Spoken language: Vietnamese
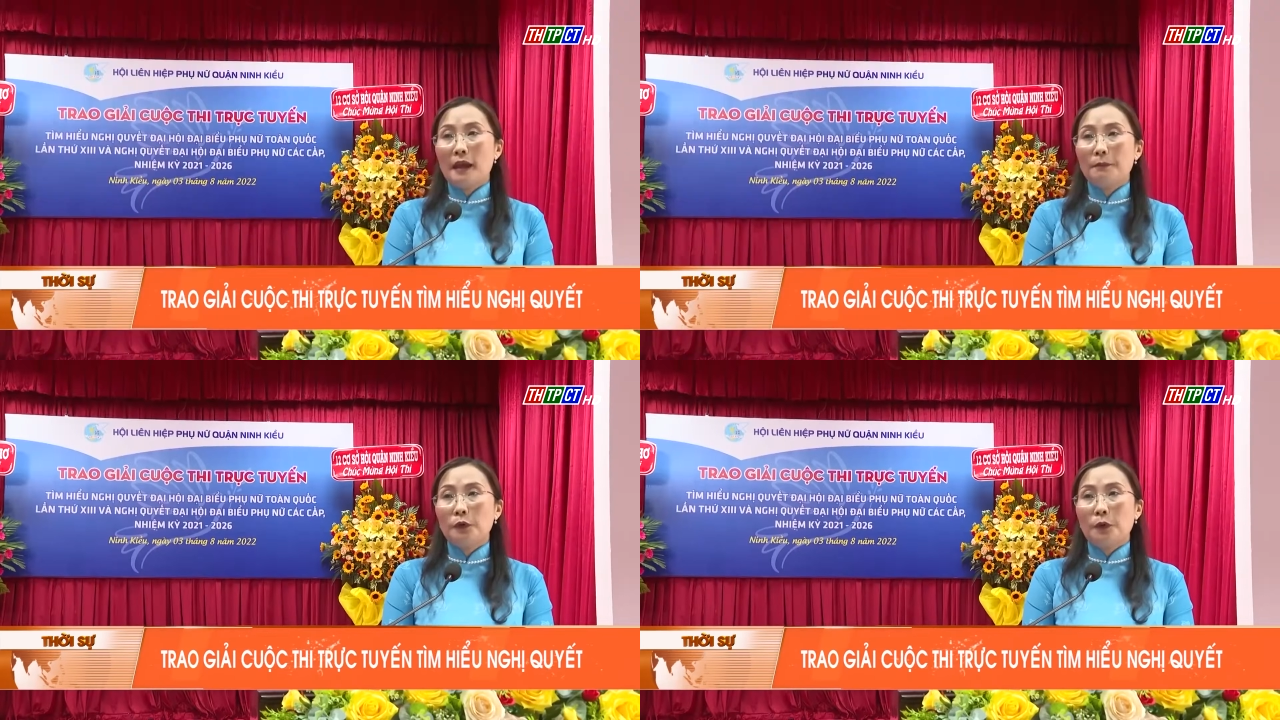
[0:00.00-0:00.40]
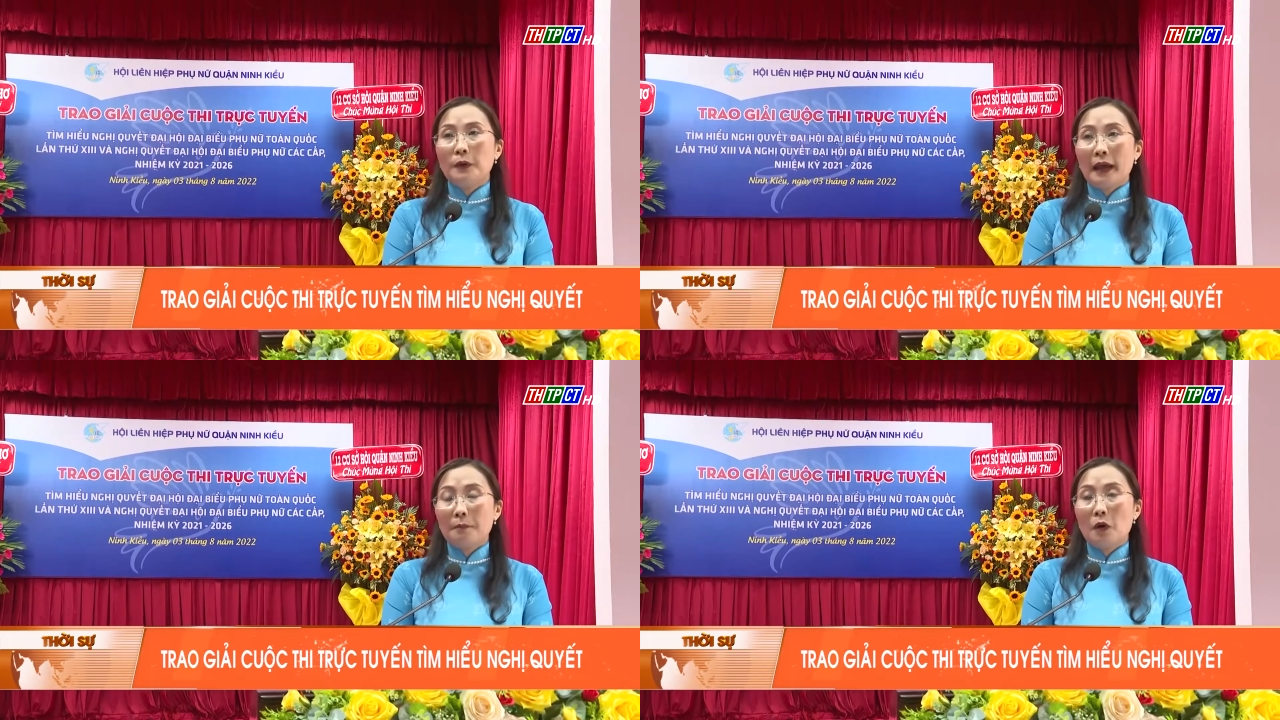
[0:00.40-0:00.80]
hai tuần
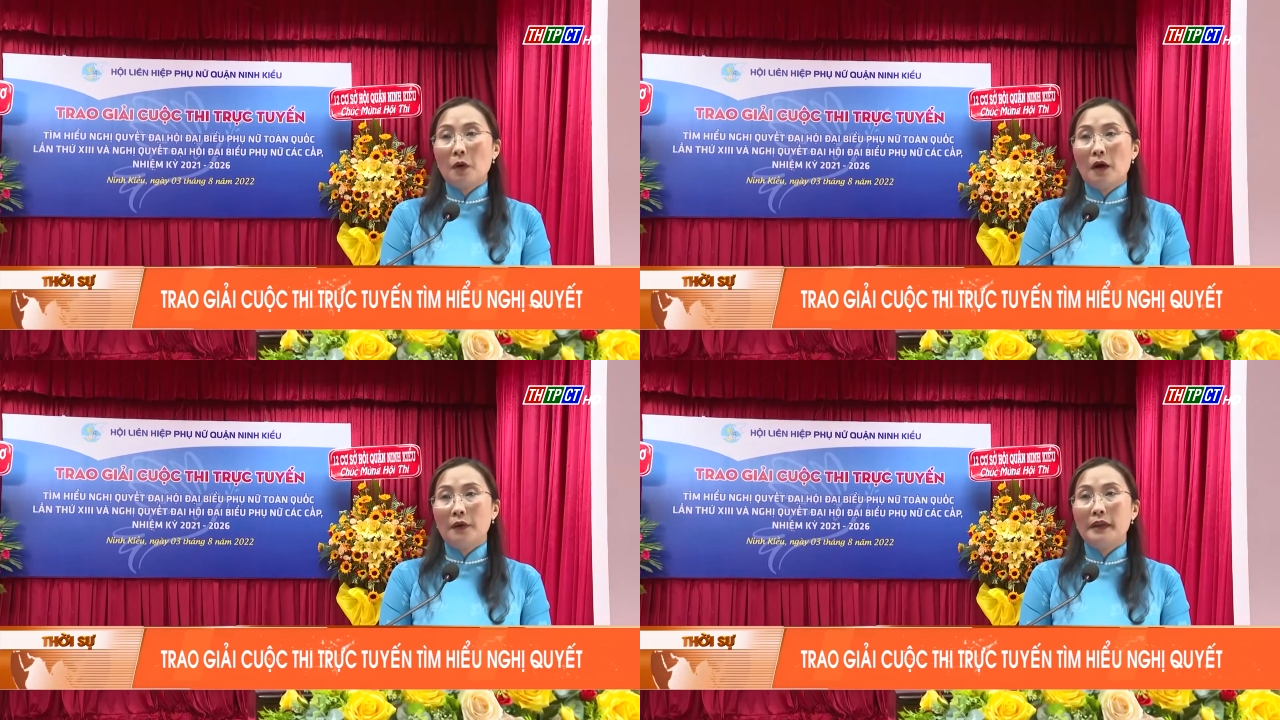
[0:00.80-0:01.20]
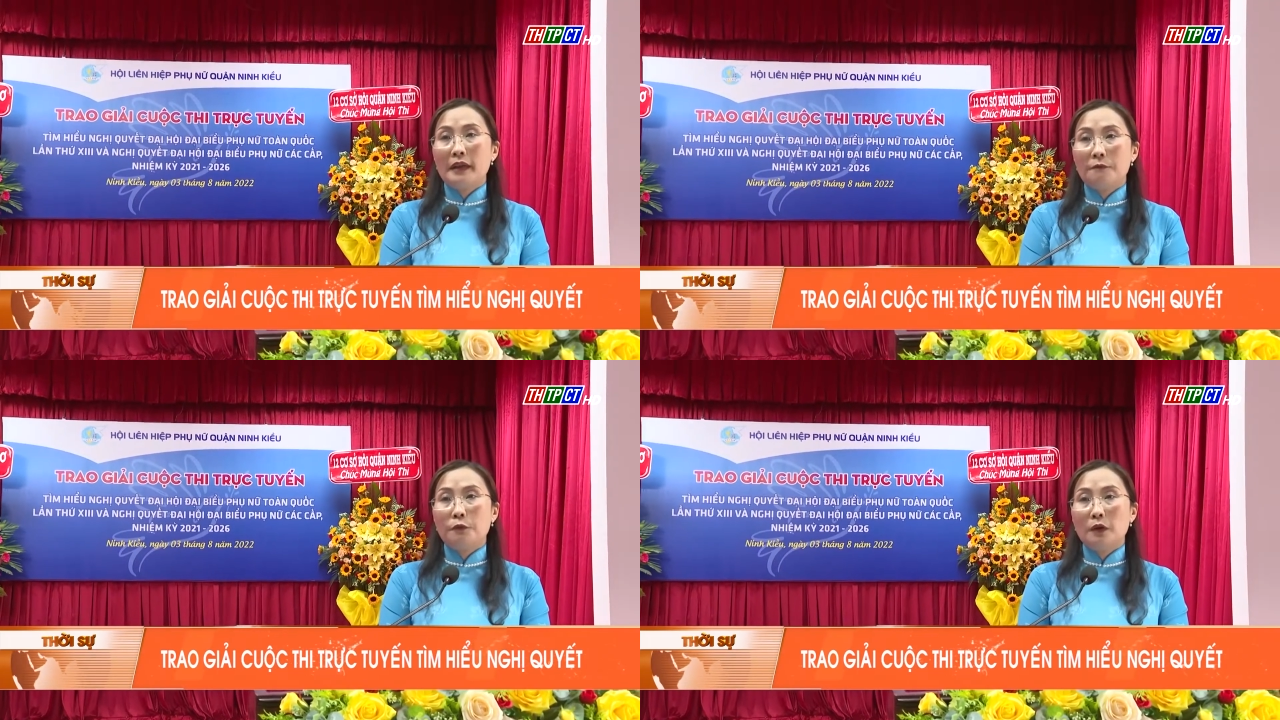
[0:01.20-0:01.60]
diễn ra hội thi
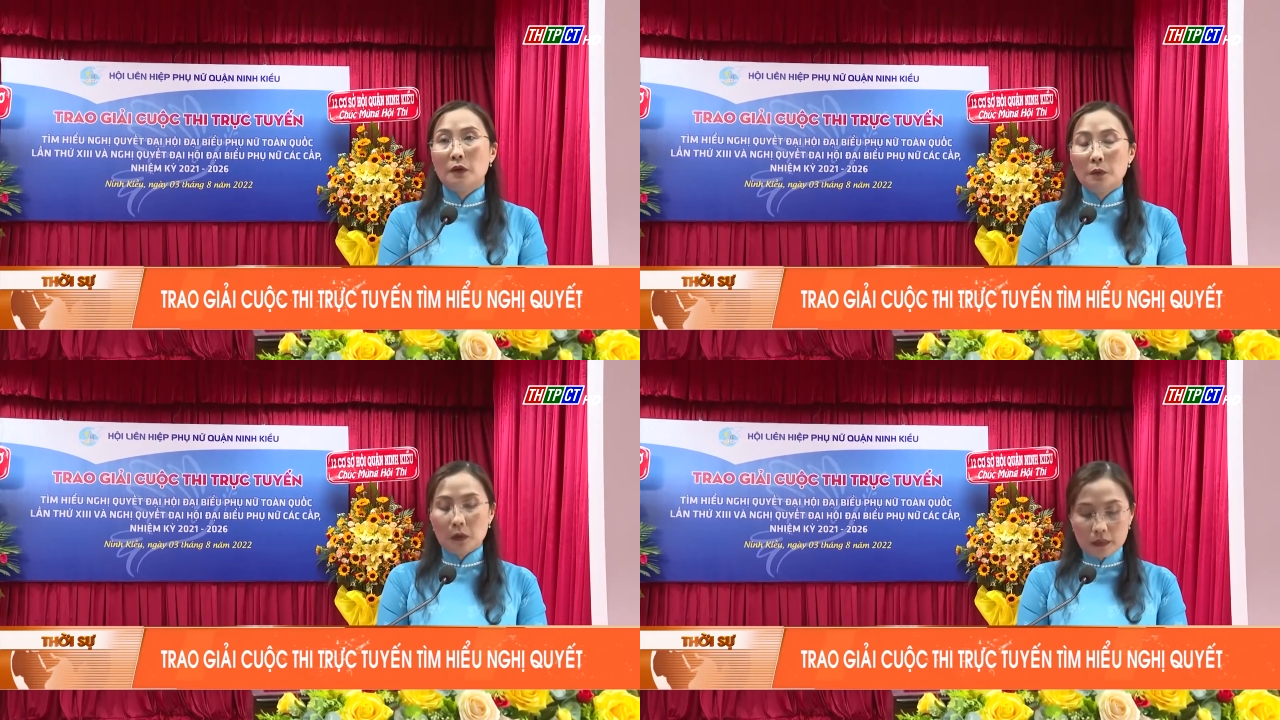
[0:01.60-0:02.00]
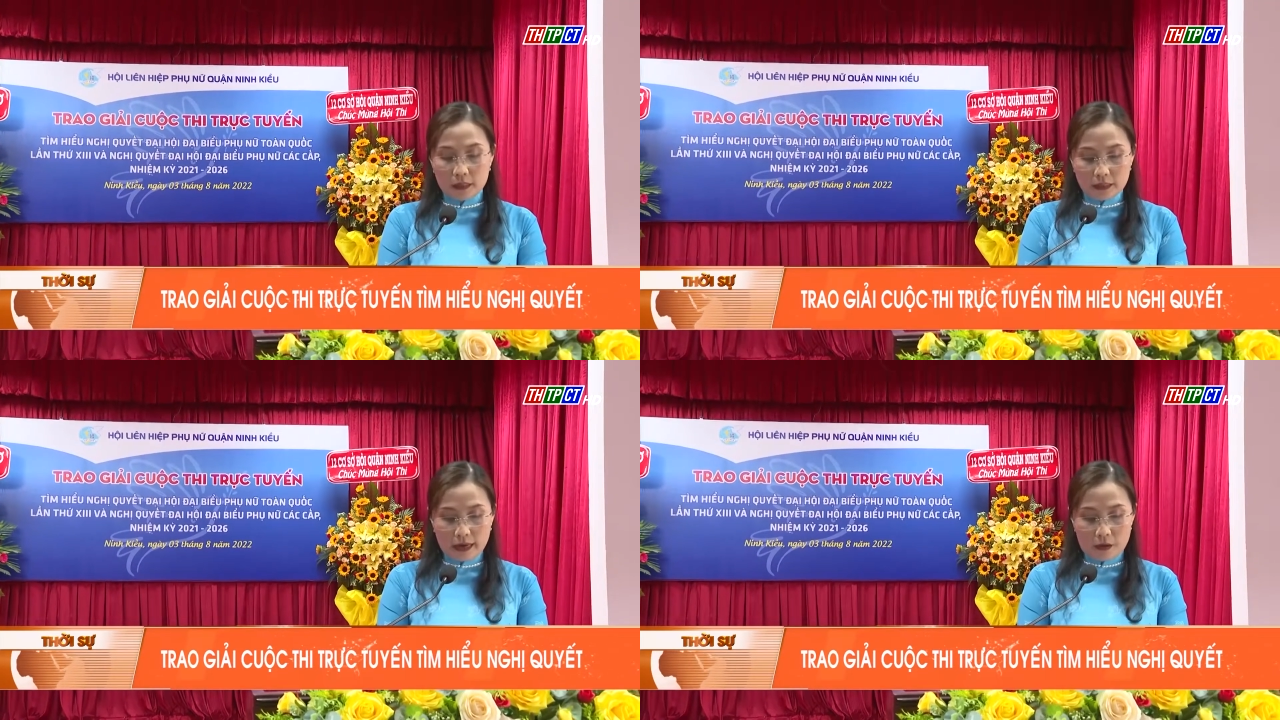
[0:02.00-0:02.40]
từ ngày mười một
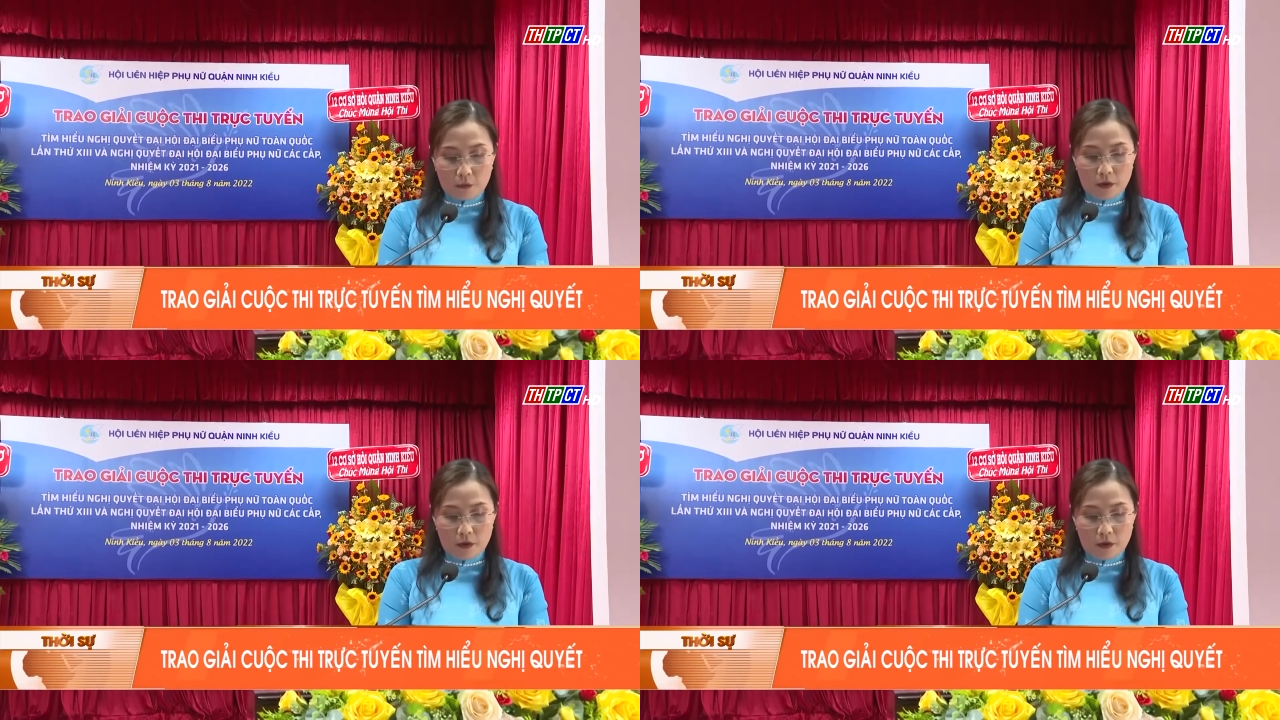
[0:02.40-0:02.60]
đến ngày hai